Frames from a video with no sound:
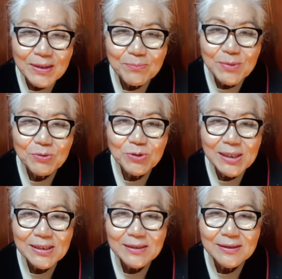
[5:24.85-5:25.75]
미운
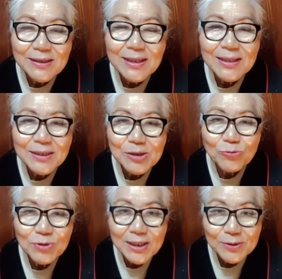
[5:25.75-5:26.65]
자식은 떡 하나 더
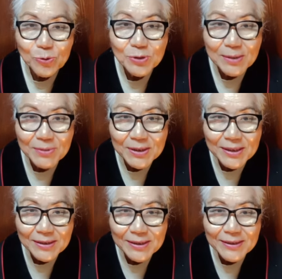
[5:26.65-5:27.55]
준다는 속담이
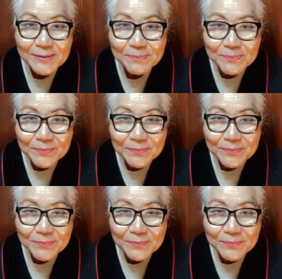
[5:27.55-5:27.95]
있듯이